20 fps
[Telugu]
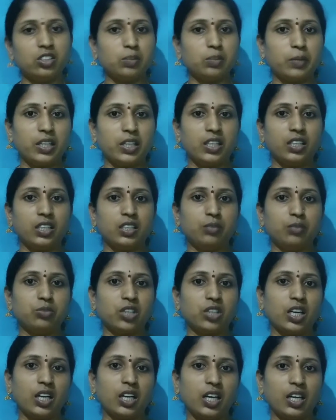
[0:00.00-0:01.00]
నుంచి పదిహేను
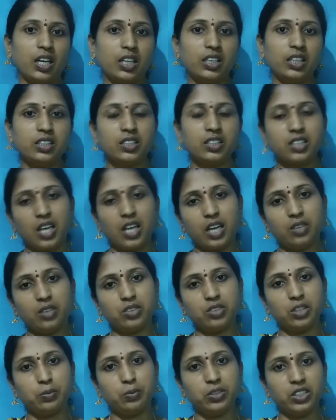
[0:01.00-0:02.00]
నిమిషాలు ఆగి
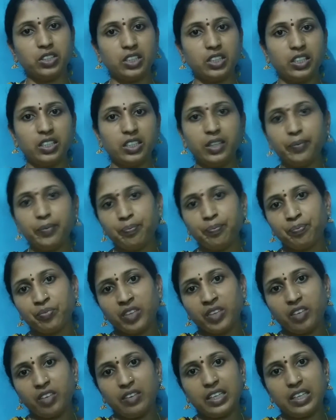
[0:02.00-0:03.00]
స్నానం చేయించండి
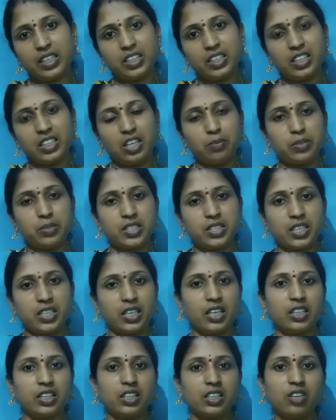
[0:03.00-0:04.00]
వెంటనే
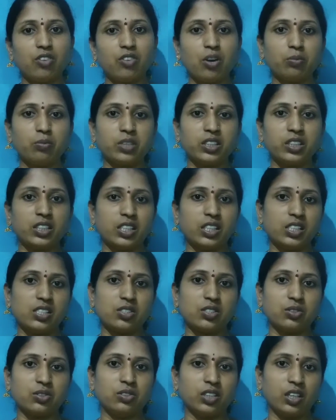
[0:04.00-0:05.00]
వేపిస్తే కనుక వామిటింగ్
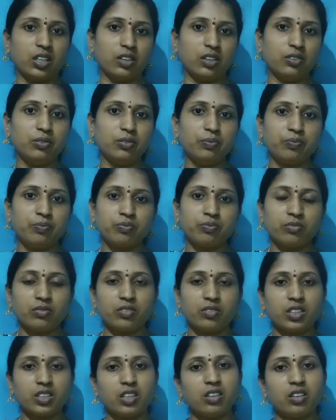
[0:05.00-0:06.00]
చేసుకుంటారు
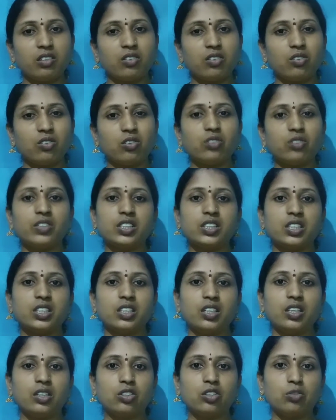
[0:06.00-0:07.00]
ఇంకా
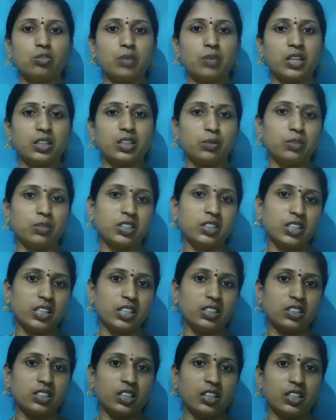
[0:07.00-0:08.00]
గోరువెచ్చని నీటితో మాత్రమే
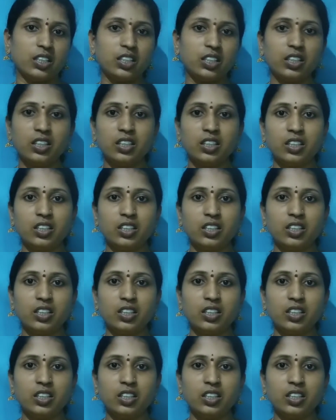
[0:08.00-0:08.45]
చేయించండి